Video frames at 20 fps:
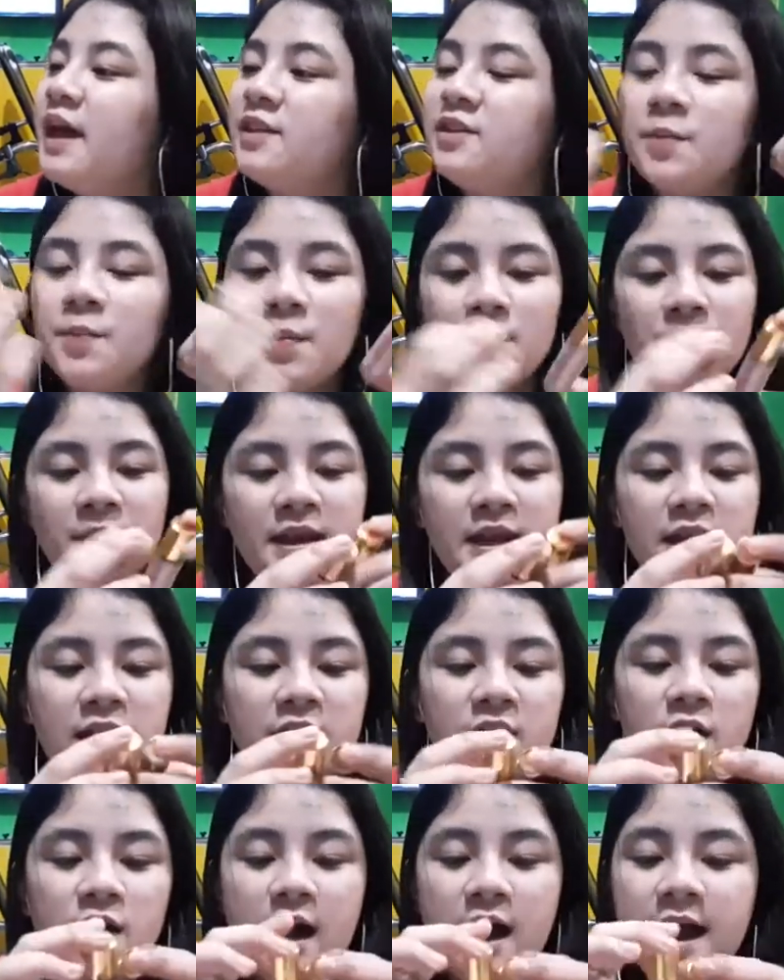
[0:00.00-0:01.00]
Ito pong
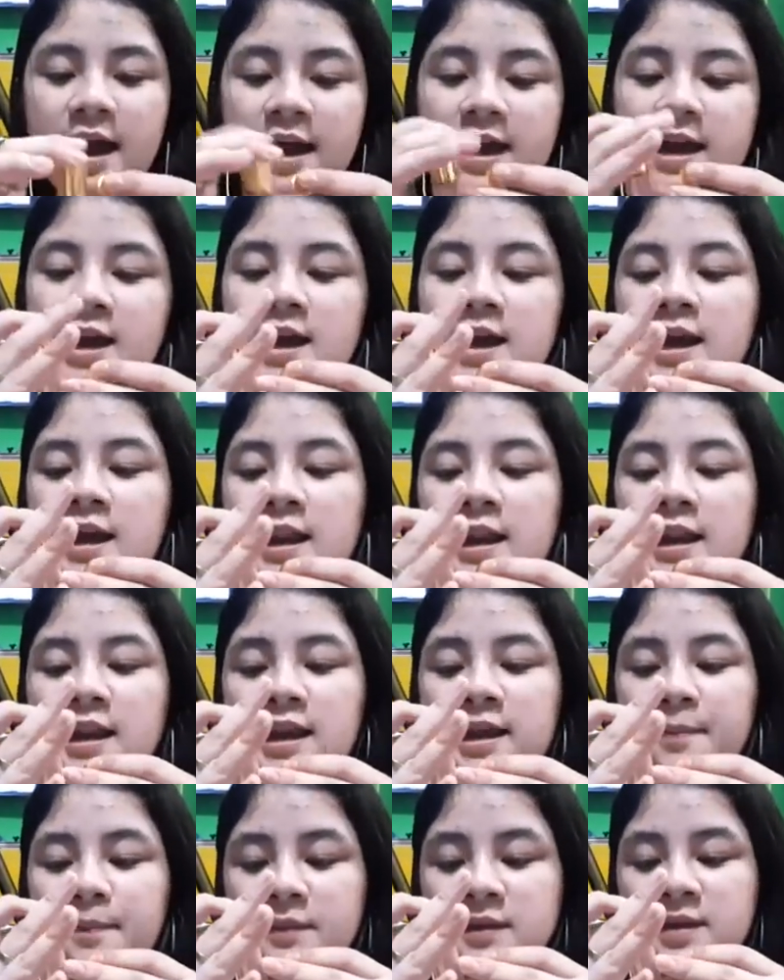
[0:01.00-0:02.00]
binili ko ay
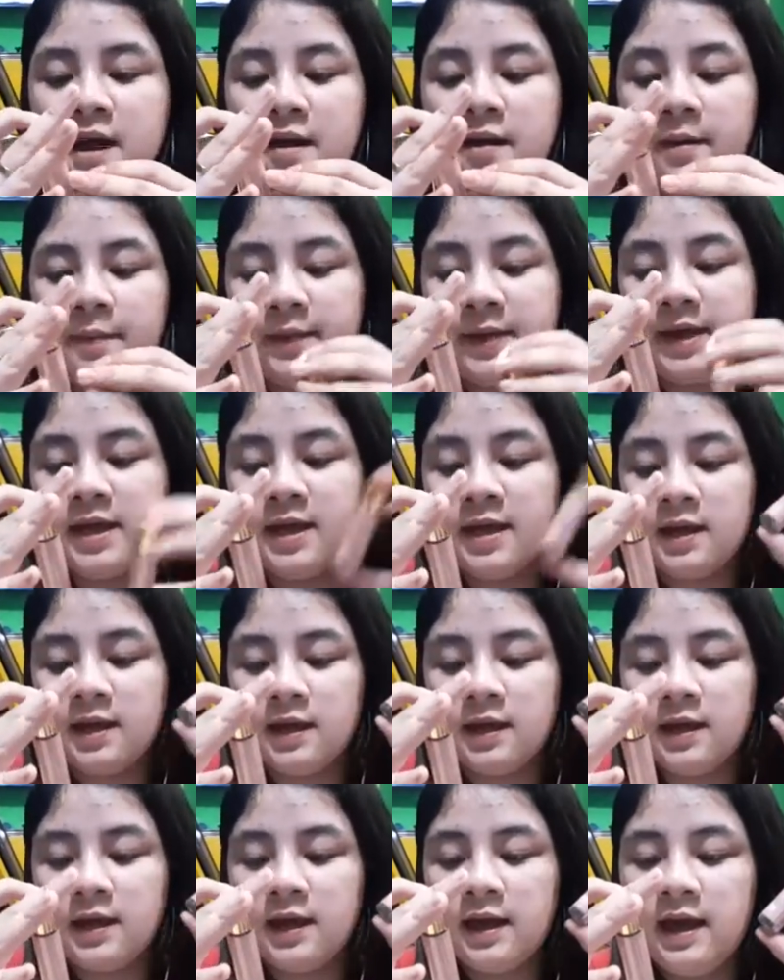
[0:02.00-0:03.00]
Lip Therapy,
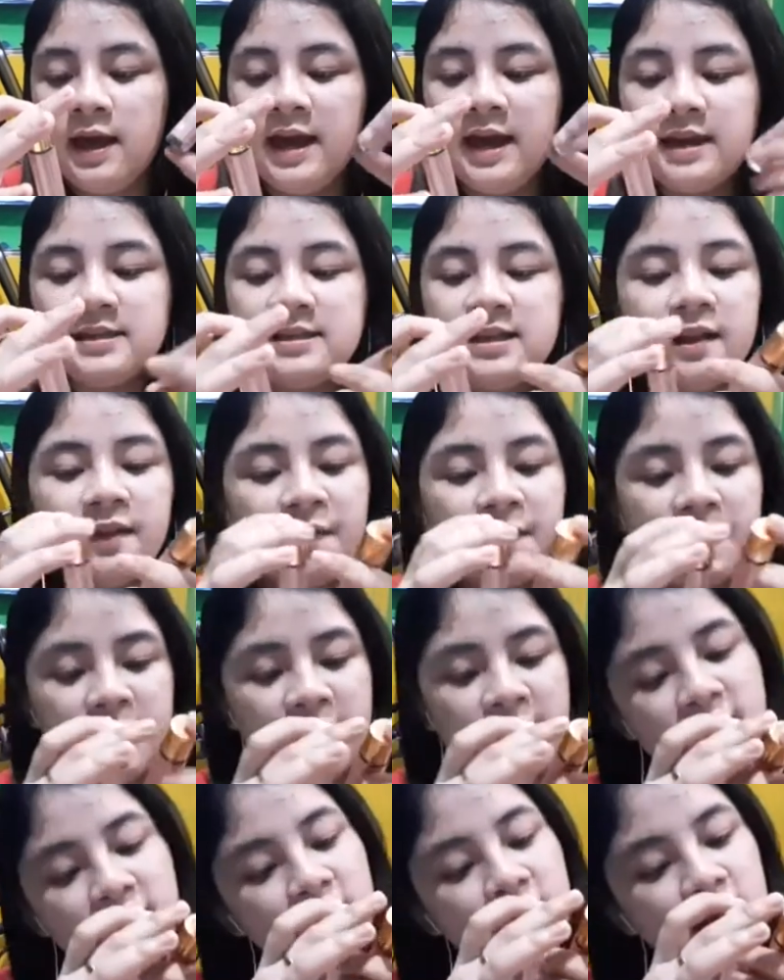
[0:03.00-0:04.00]
Hazel
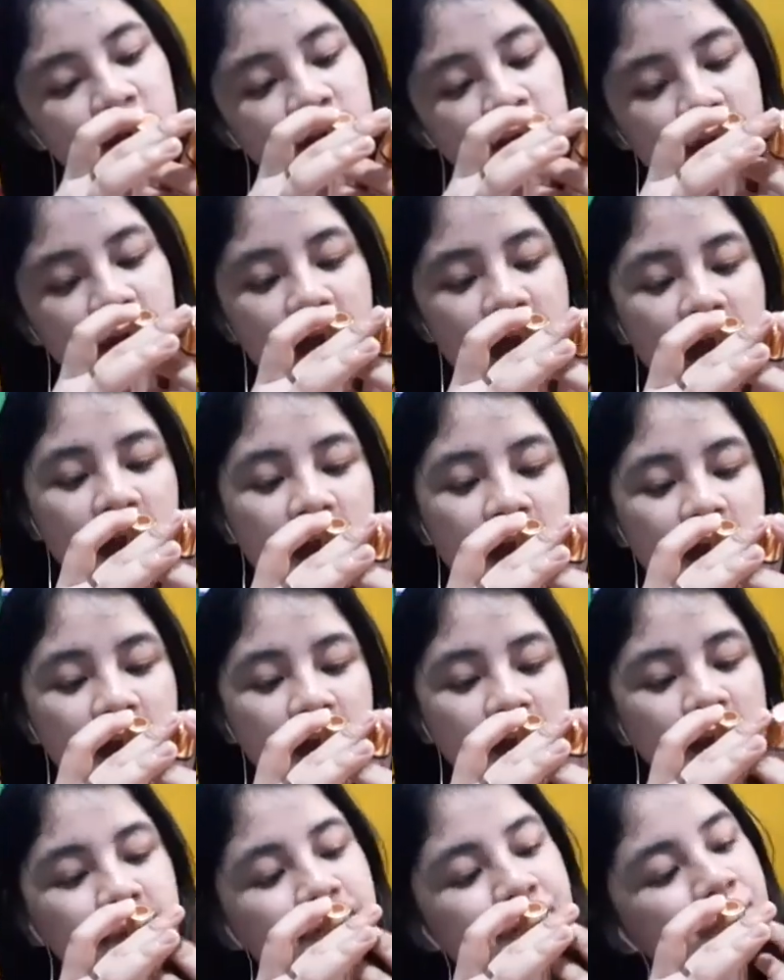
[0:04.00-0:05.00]
Tea,
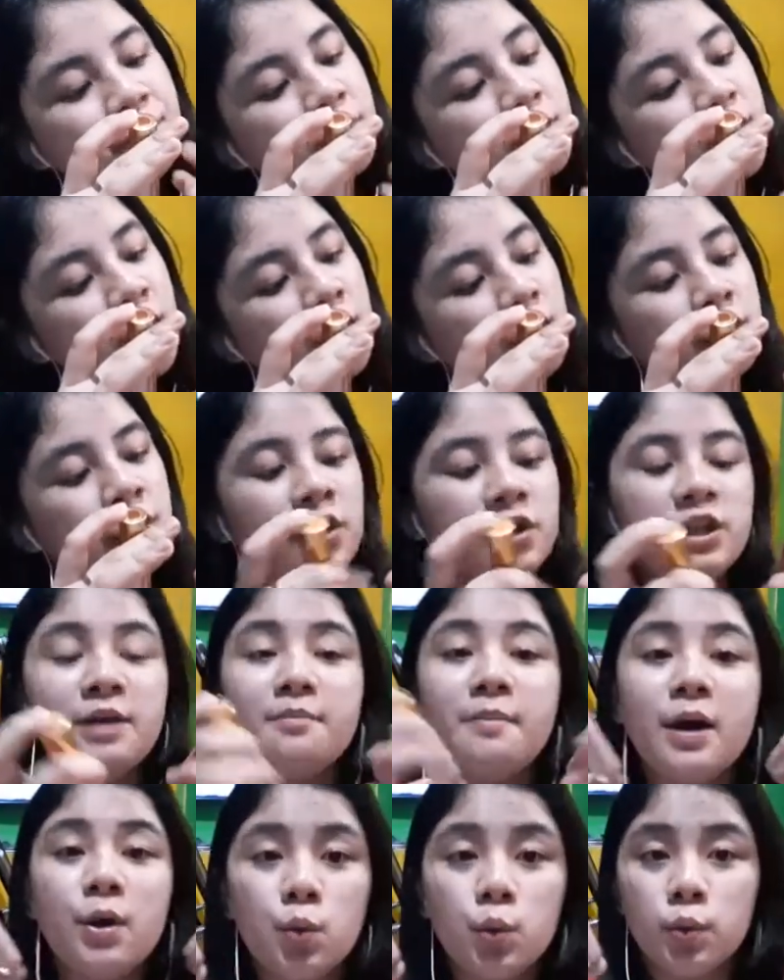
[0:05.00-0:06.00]
and
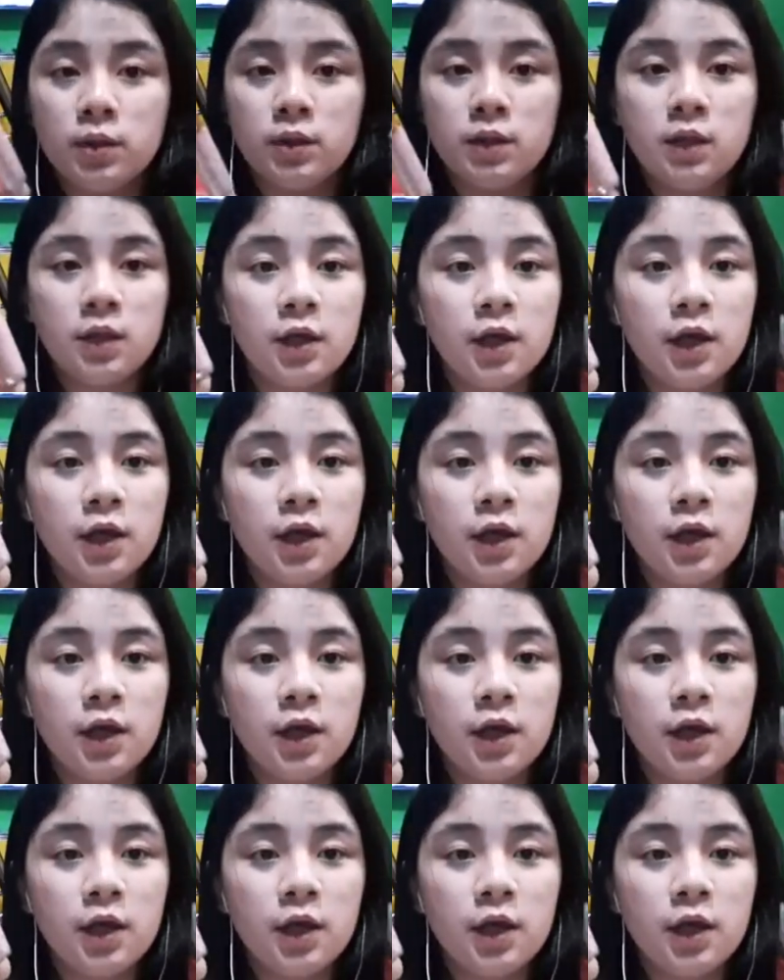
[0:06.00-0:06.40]
Dirty Maroon.